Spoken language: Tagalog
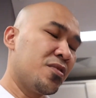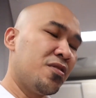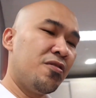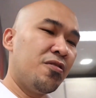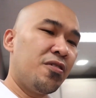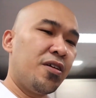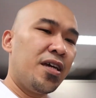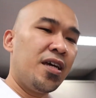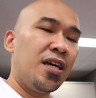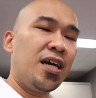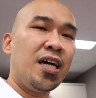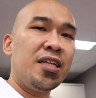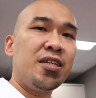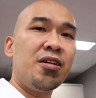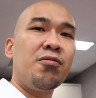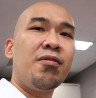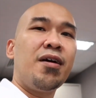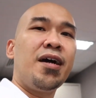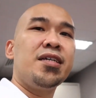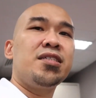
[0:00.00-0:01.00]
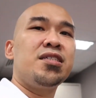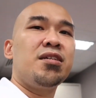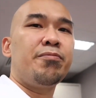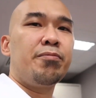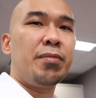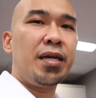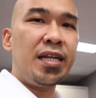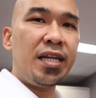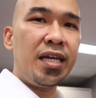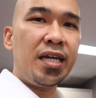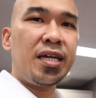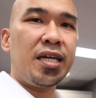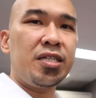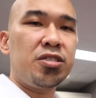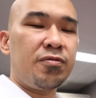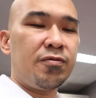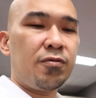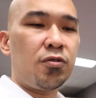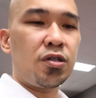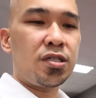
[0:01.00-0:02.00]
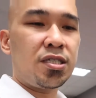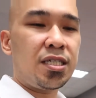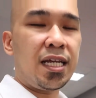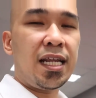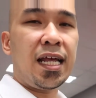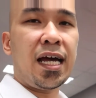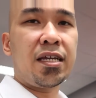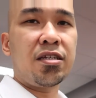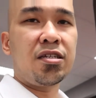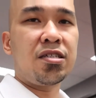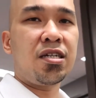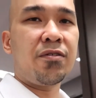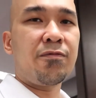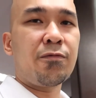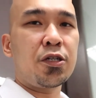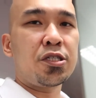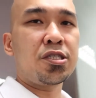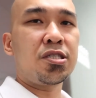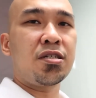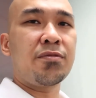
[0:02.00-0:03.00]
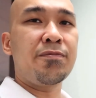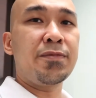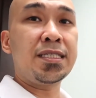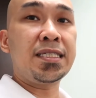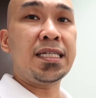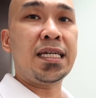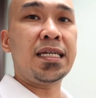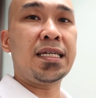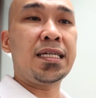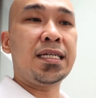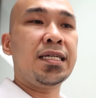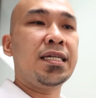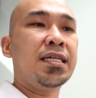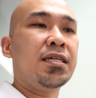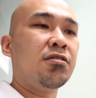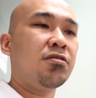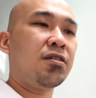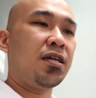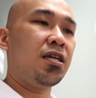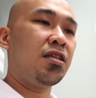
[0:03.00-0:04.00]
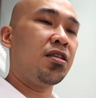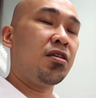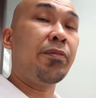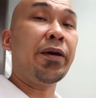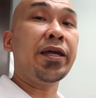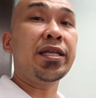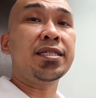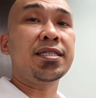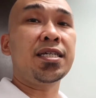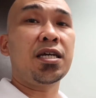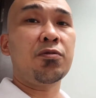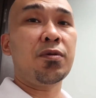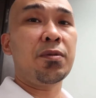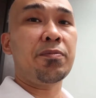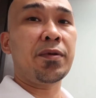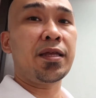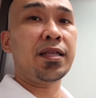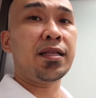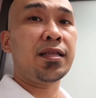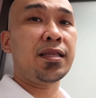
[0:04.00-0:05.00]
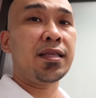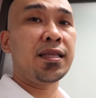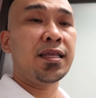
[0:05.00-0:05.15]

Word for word: Okay, otherwise, if may leakage, of course, kailangan niya siya for servicing. Okay, depende sa equipment.